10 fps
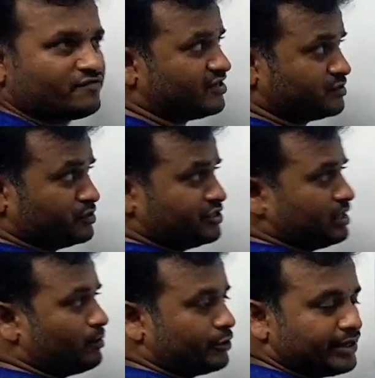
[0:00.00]
ஃபர்ஸ்ட்
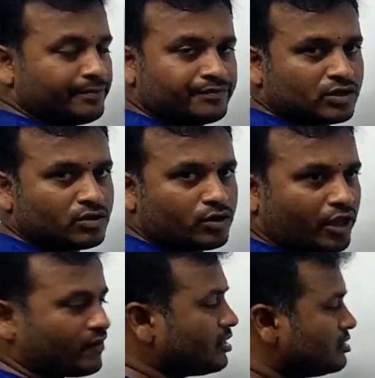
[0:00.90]
பொசிஷனில் போட்டேன்
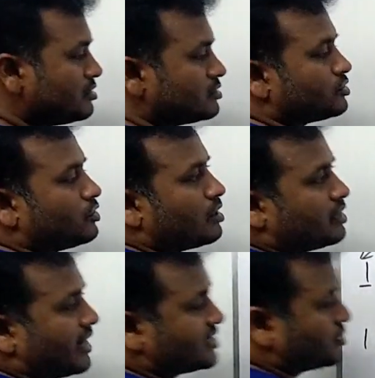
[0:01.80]
ஓகேவா ஸோ
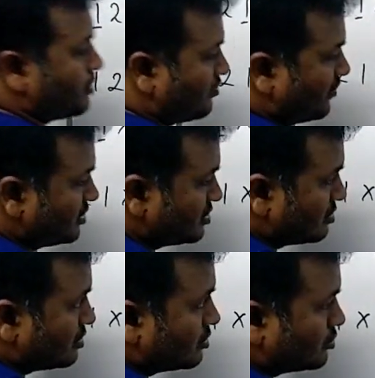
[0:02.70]
நெக்ஸ்ட் பாருங்க ஃப்ரெண்ட்ஸ்
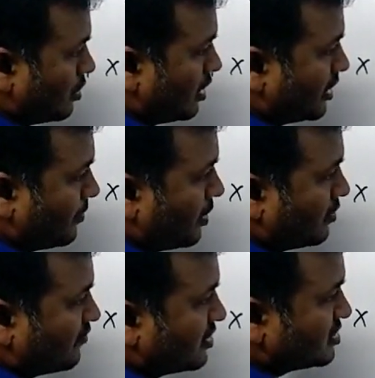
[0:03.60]
ஸோ ஆல்ரெடி
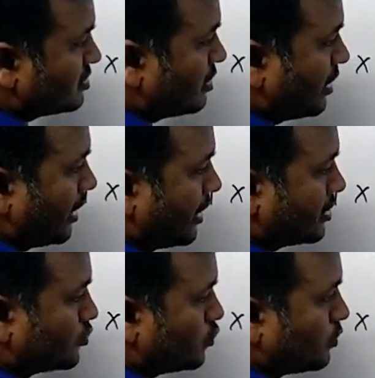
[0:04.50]
பாருங்க ஃப்ரெண்ட்ஸ்
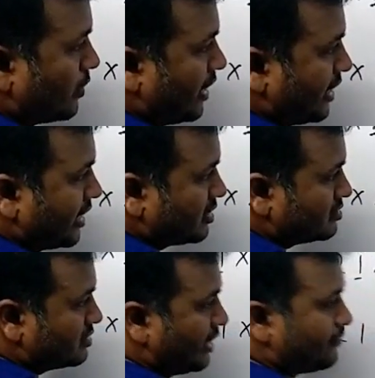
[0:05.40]
இங்கே டூ இங்கே
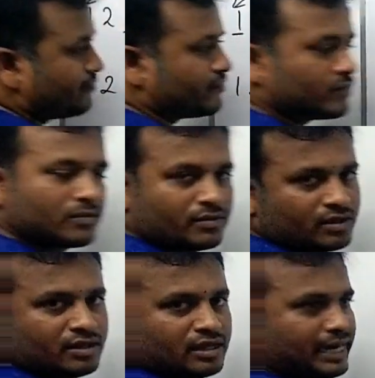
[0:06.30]
த்ரீ
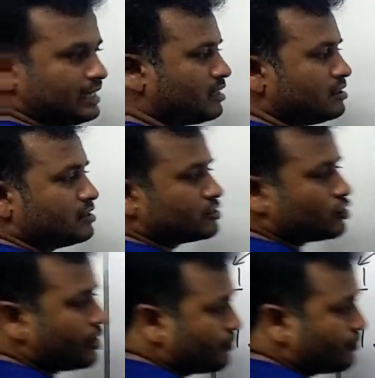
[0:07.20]
ரைட்டா ஸோ